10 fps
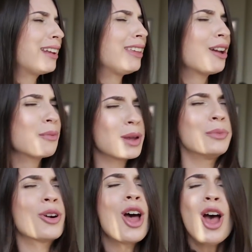niñado, mi
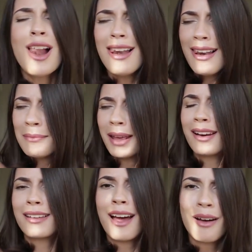amor el
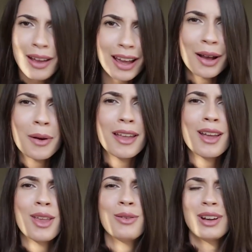mercado de Caraguay
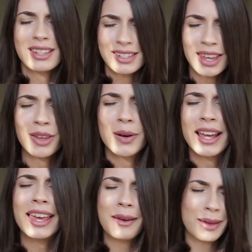hay unas
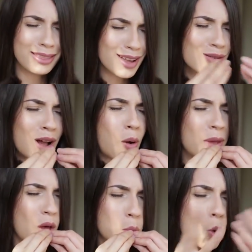señoras que venden una
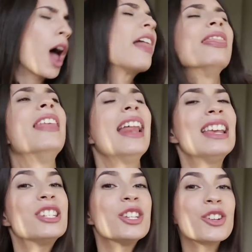comida
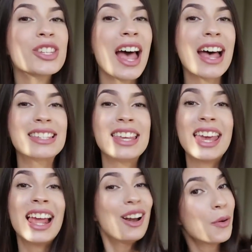deliciosa, así
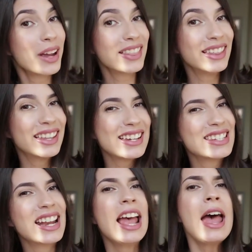que lo voy a intentar
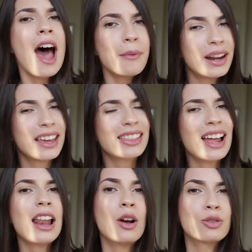hacer a ver qué
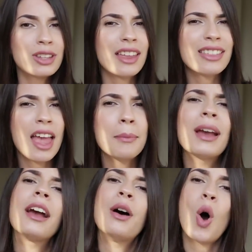tal. Ustedes déjenme
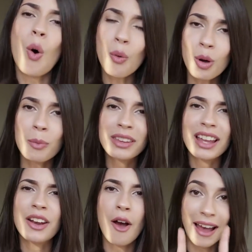acá abajo un
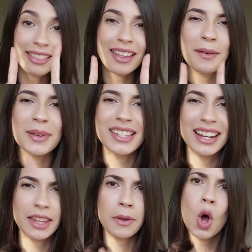comentario antes de empezar
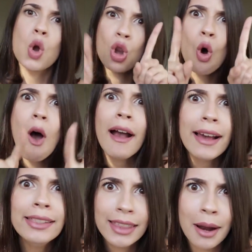este video, no
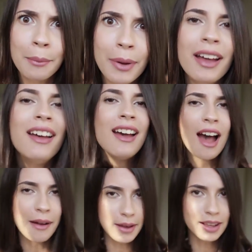hagan trampa,
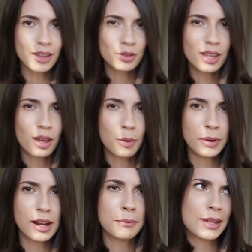a ver qué ustedes qué
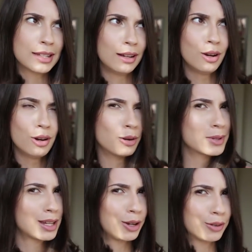opinan, ¿me salió o no me
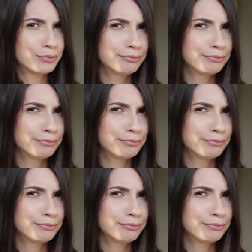salió?